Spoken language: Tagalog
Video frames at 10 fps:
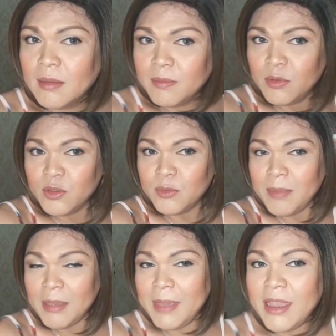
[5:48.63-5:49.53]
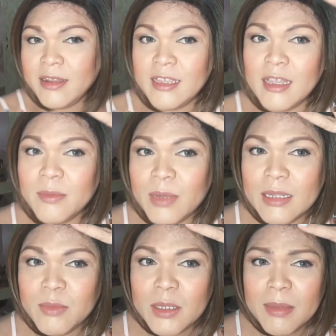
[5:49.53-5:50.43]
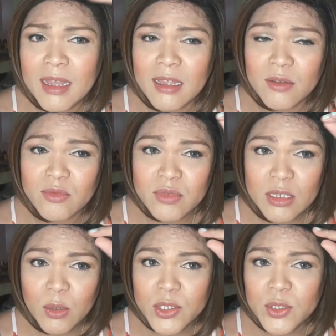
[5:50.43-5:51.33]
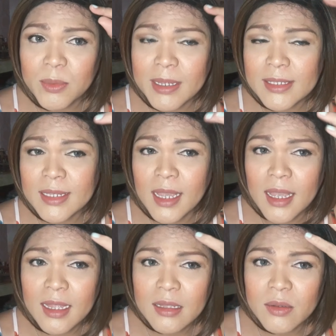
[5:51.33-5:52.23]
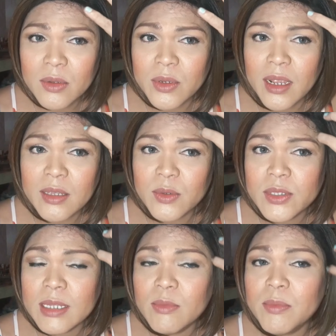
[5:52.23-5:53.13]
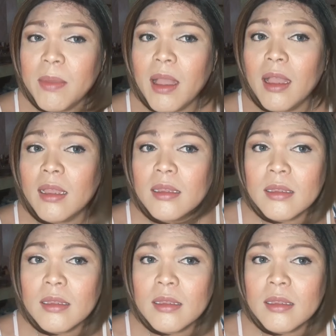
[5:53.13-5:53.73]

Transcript: Pero yung baby hair na yan, pwede mo namang ano, i-customize yan or ayusin mo pa.